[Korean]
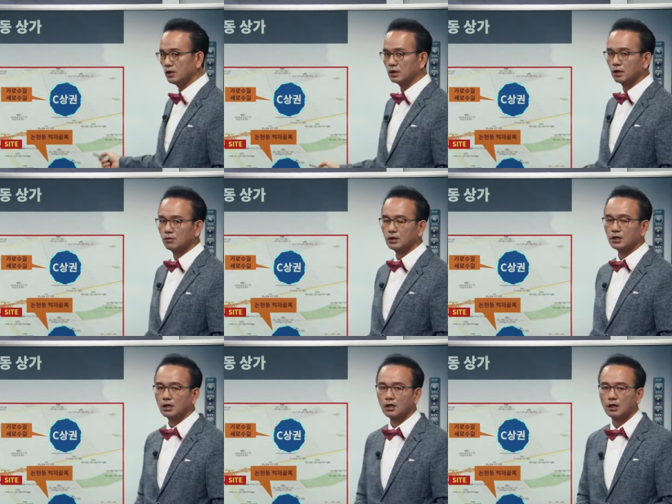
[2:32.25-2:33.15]
있다
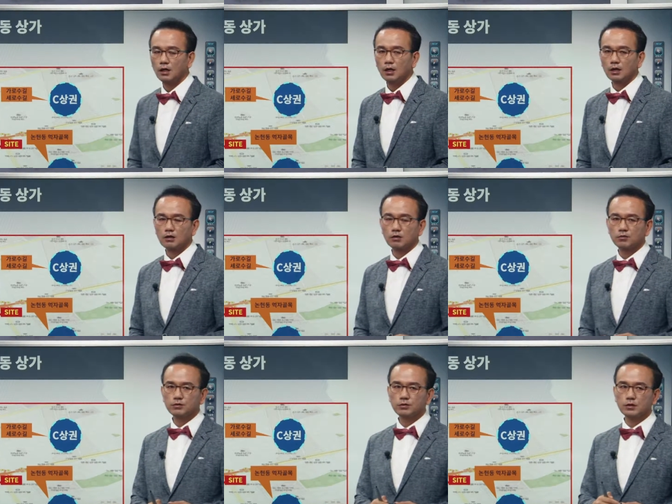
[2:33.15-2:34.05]
보니까 아, 그런
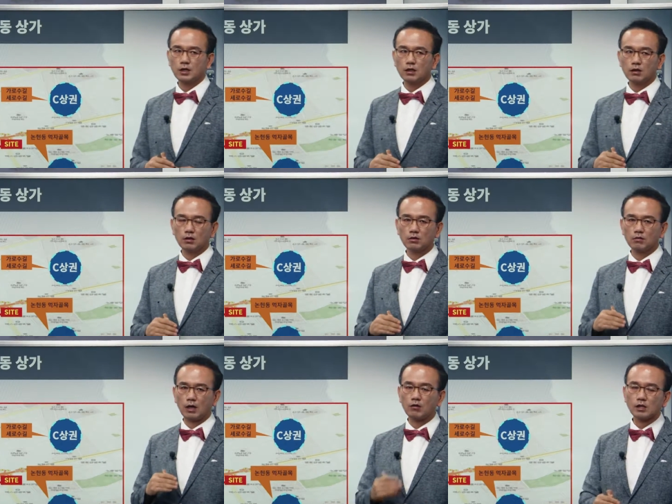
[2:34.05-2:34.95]
부분에 대한 어떤
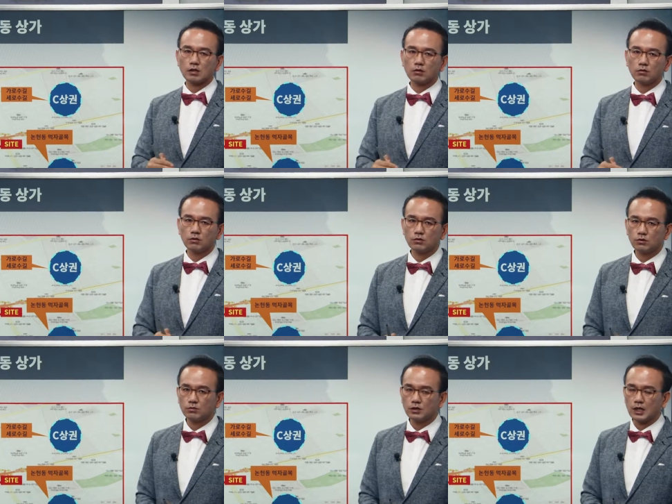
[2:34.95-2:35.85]
관광 상권도
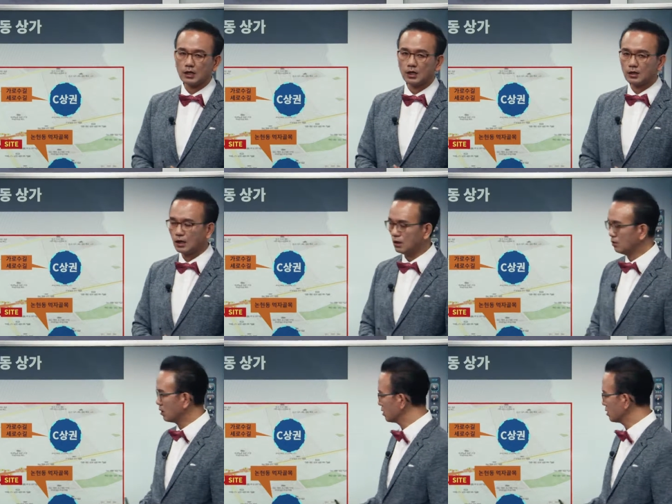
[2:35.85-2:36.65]
충분히 가능하다 이렇게